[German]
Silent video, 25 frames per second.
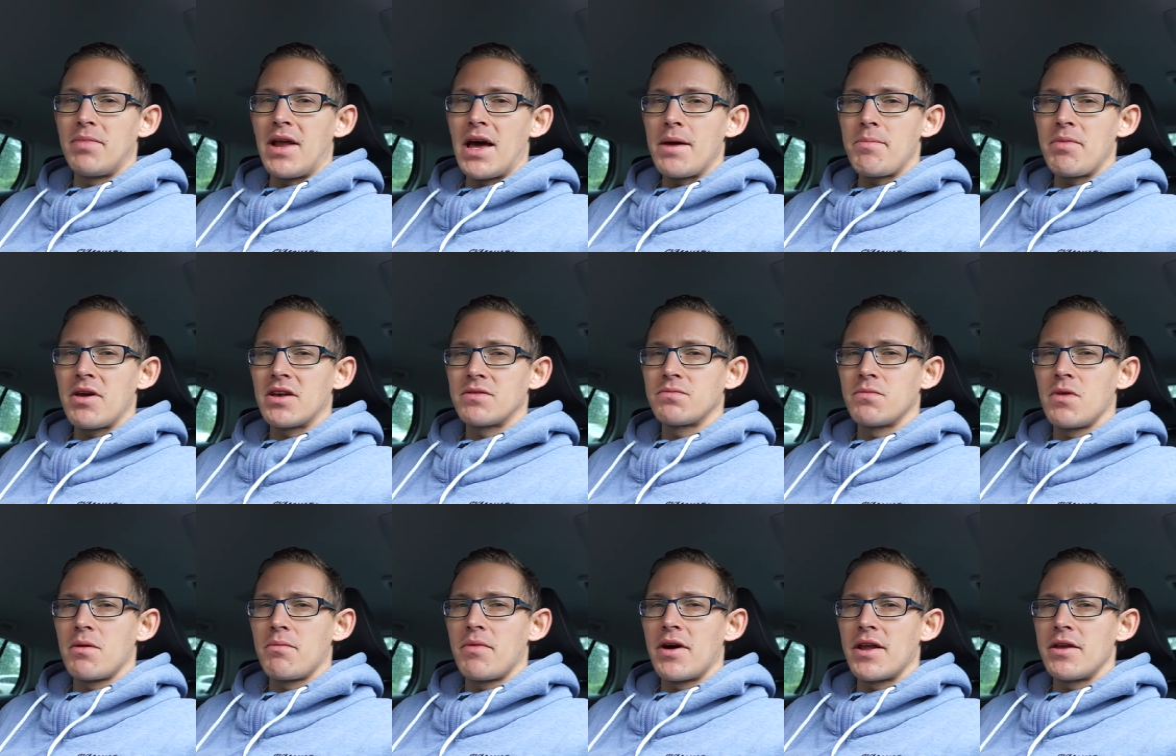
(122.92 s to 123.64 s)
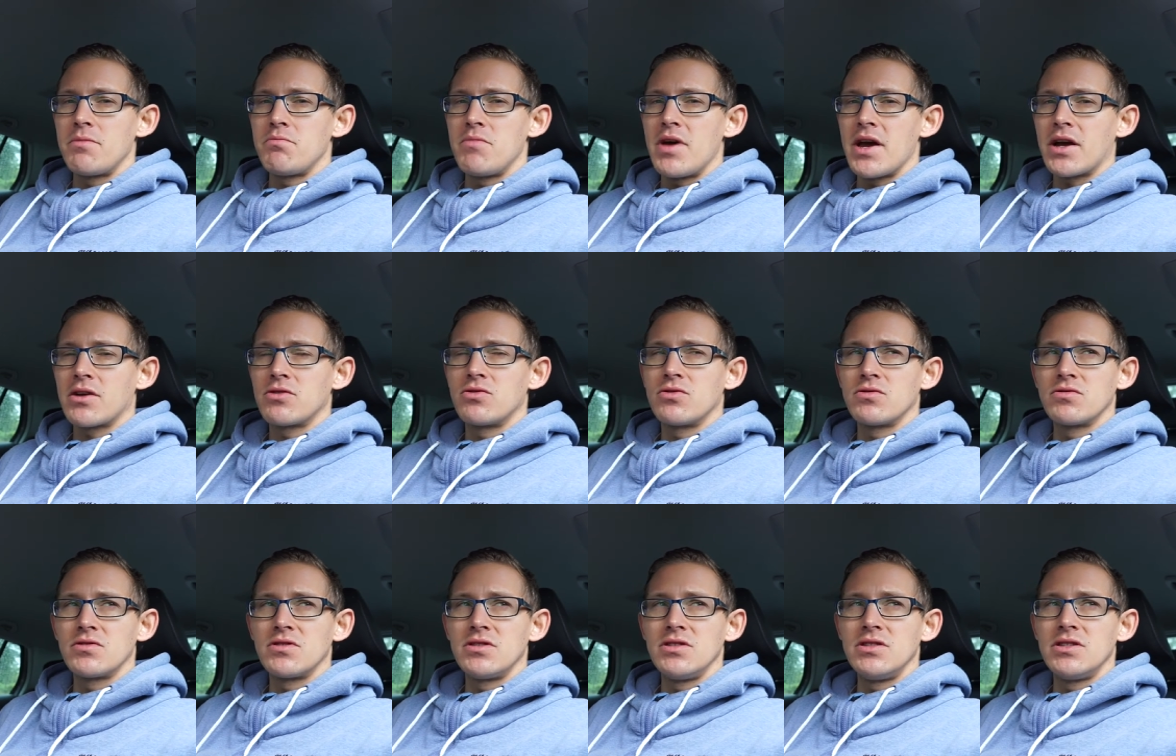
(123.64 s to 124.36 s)
bleibe erstmal bei den
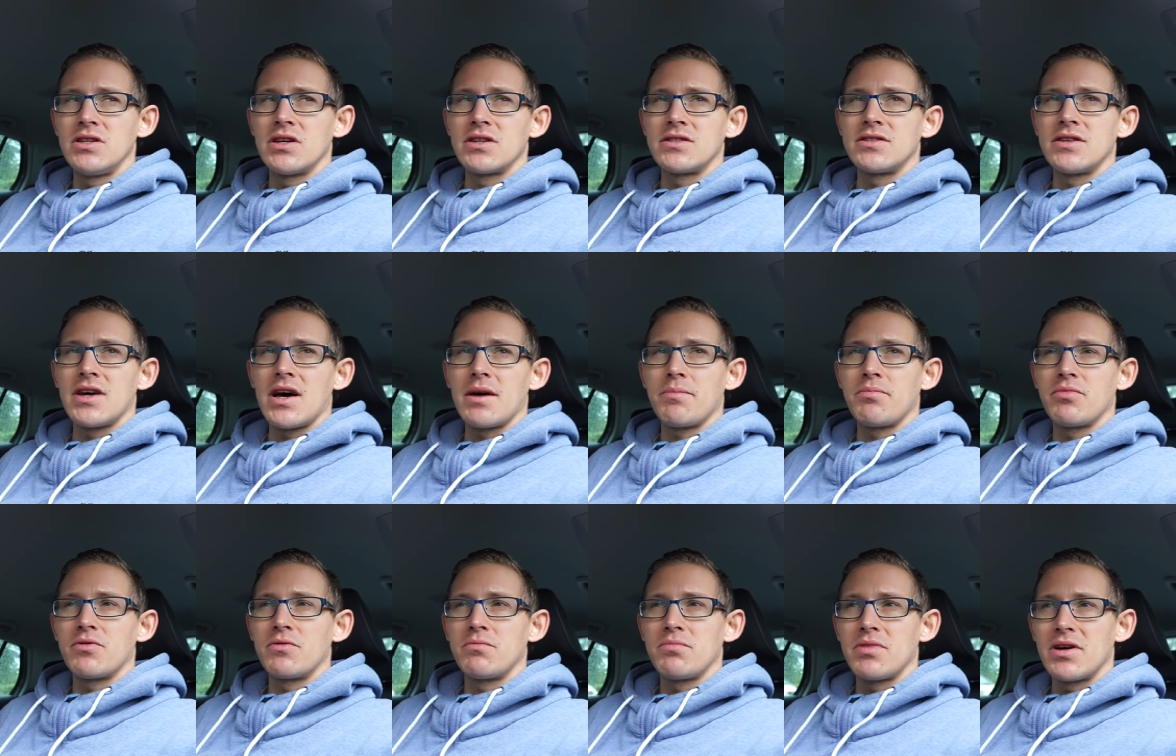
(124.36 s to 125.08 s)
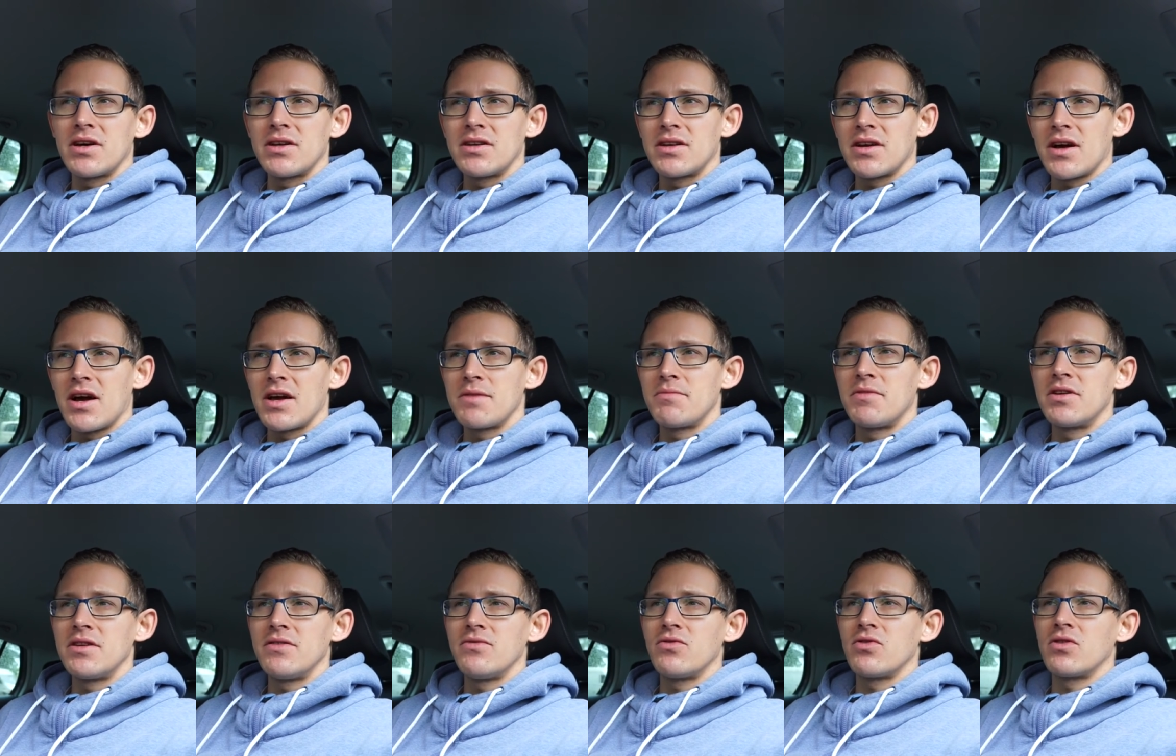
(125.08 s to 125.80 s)
Macros, die ich jetzt habe und bei
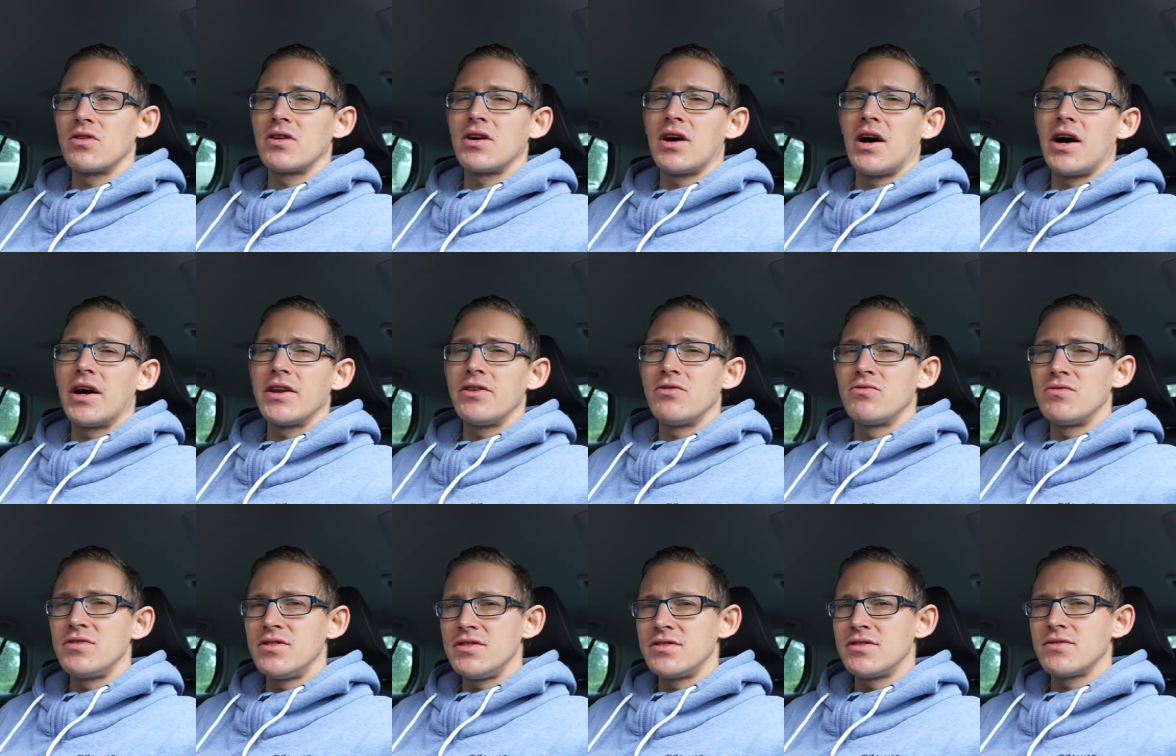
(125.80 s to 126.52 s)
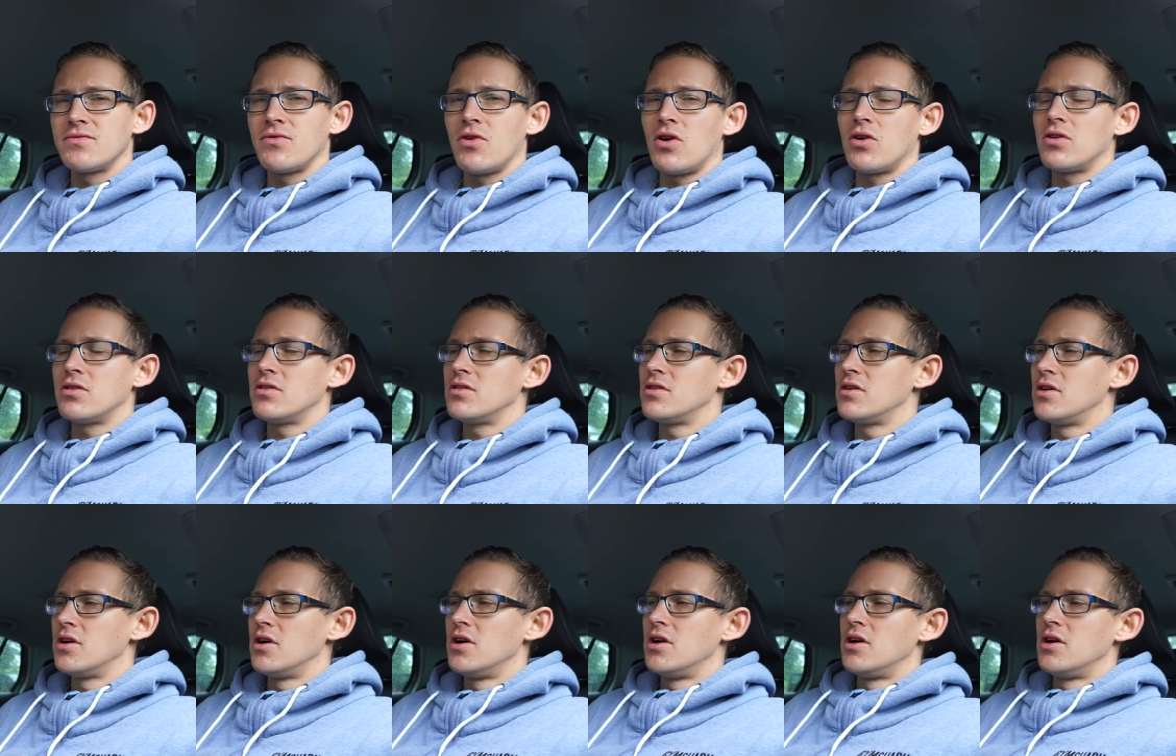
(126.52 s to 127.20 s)
dreimal die Woche Cardio diese Woche.